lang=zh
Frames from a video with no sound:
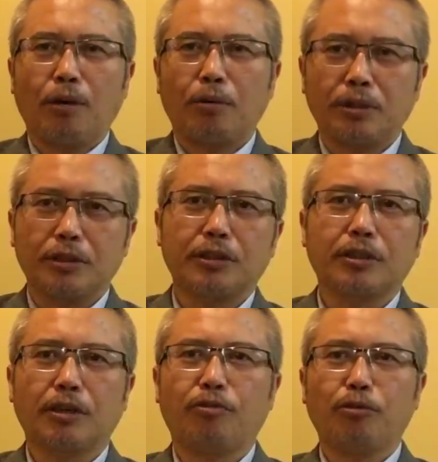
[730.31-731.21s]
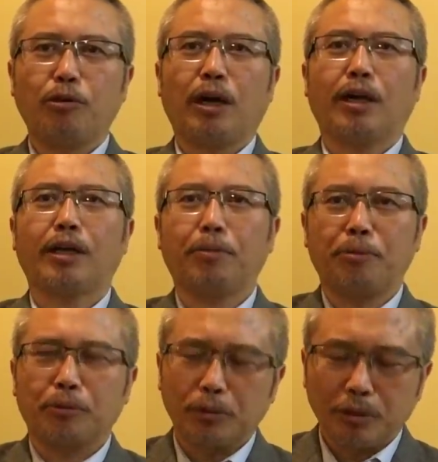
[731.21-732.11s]
或者是这个服务行业，
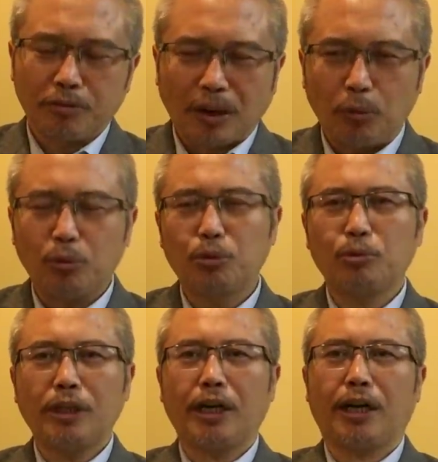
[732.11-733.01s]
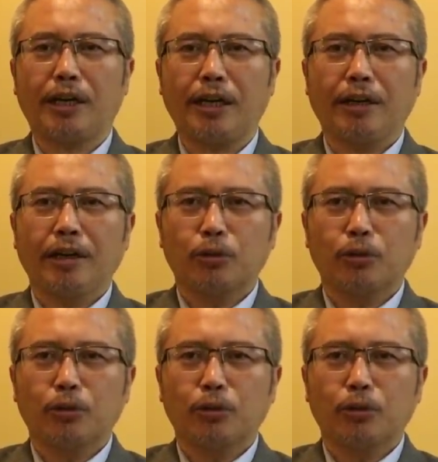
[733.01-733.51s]
比如说是房屋租赁行业。